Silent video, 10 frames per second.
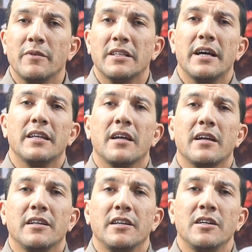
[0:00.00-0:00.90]

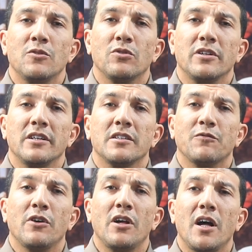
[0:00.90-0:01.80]
بدانا العيد والعيد
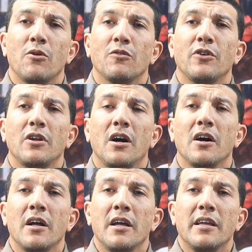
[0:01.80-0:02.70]
فرحه
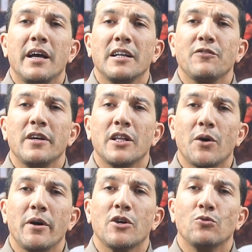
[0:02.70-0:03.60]
والفرحه يعني فيها
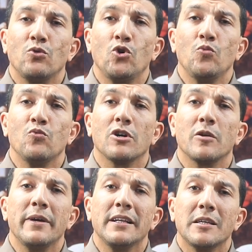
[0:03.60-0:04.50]
دواجن ولحوم
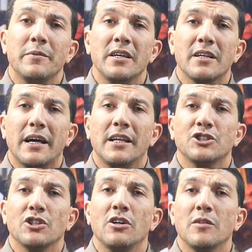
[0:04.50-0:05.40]
واقبال كبير على
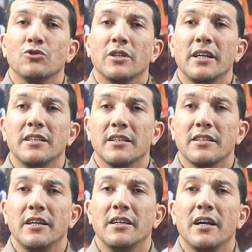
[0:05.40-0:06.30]
شراء المنتجات
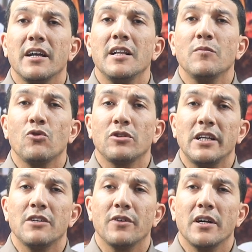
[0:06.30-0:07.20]
الغذائيه
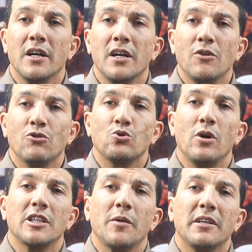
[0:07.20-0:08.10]
المختلفه
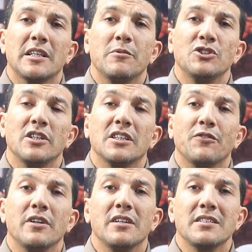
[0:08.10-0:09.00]
والسؤال طبعا اللي بيشغل
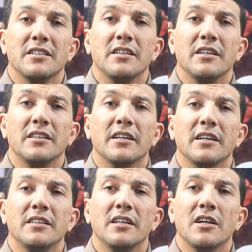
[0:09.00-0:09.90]
تفكير ناس كتير جدا
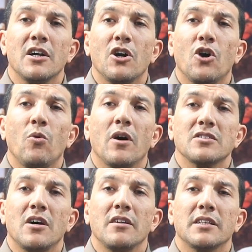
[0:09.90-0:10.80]
جدا هو
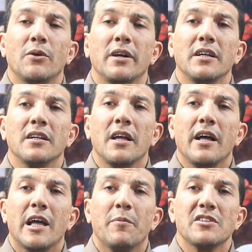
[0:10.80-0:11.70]
اسعار الدواجن
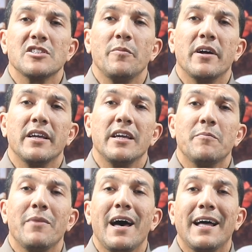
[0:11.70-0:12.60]
هيبقى نظامها
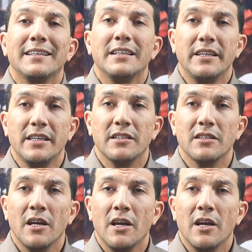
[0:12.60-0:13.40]
ايه بعد العيد